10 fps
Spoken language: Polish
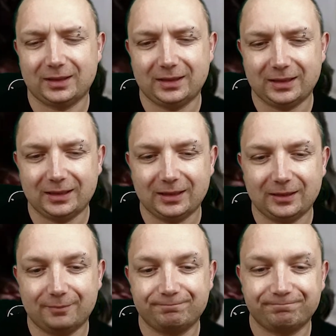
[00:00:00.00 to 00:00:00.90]
i
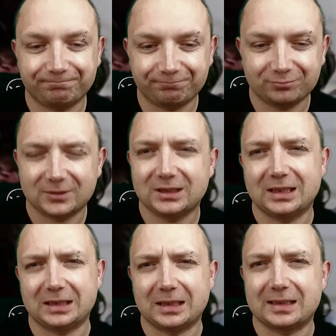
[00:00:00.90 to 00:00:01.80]

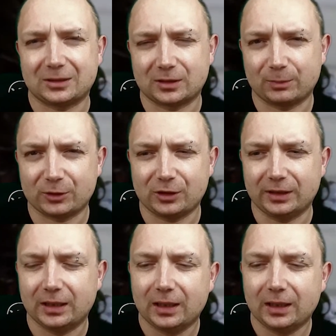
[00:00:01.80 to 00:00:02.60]
niestety za to zapłacili,